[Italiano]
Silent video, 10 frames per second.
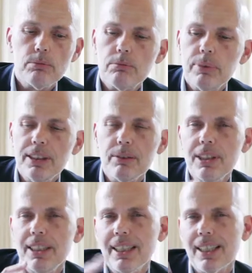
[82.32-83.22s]
quindi qui
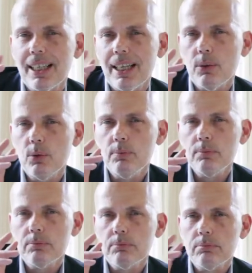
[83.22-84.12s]
l'idea è
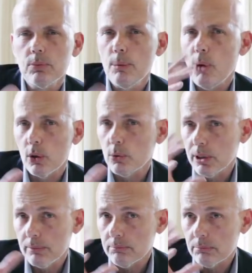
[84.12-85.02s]
un, due
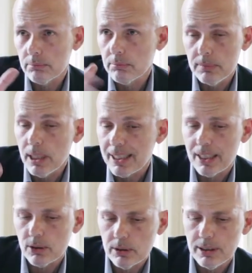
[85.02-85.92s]
moduli, mm, nel
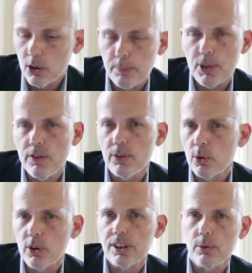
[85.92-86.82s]
caso nello specifico
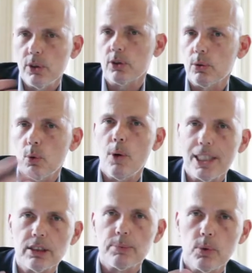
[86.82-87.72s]
quello che seguo io sono
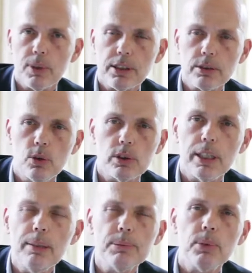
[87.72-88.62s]
4 più 4 ore,
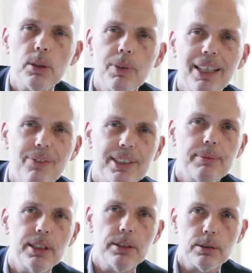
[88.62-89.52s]
il primo dei quali è
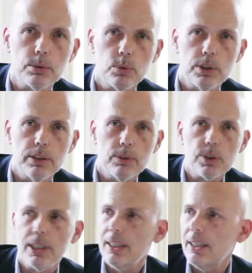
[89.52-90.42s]
veramente introduttivo,
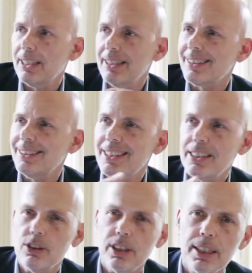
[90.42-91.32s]
cioè la
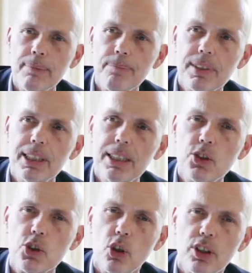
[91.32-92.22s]
descrizione di
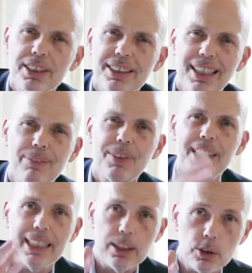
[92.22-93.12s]
ciò che sta
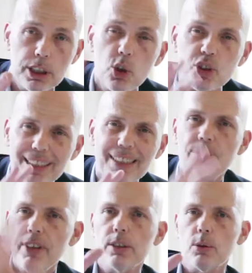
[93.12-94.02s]
avvenendo, di cos'è
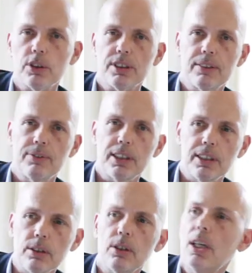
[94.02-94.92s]
davvero quello che sta
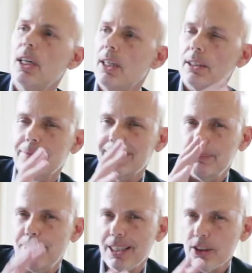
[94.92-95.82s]
avvenendo. Si
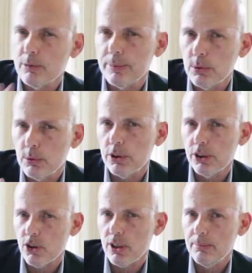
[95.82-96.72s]
parla soprattutto di
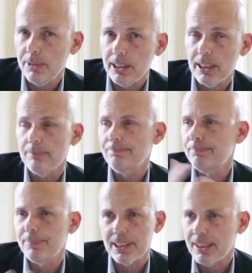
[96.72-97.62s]
social media,
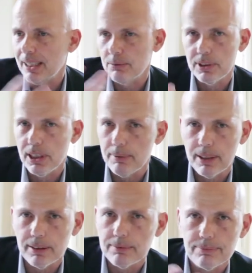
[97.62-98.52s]
perché è un
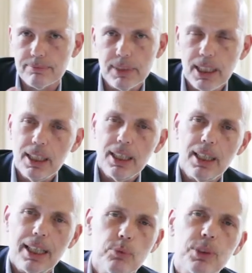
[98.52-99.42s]
tema,
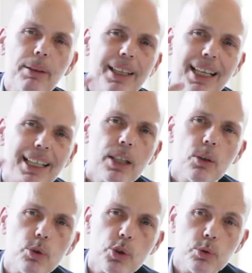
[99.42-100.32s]
è un tema che è anche
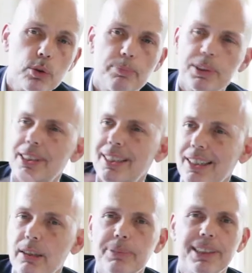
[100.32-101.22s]
conosciuto e
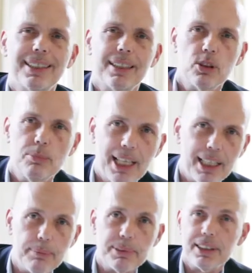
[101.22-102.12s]
praticato, è praticato
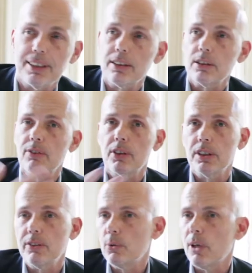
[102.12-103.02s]
male, è praticato a livello
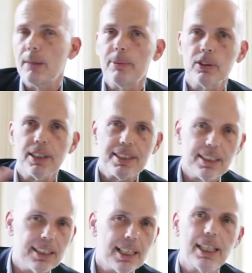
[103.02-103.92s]
individuale ma non
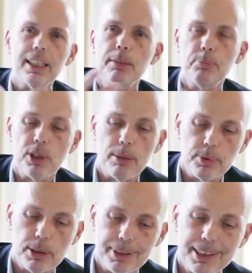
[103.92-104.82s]
aziendale, chi più ne ha
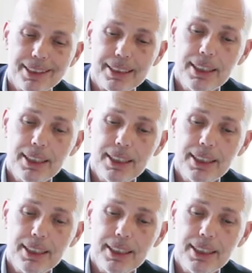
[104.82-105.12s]
più ne metta.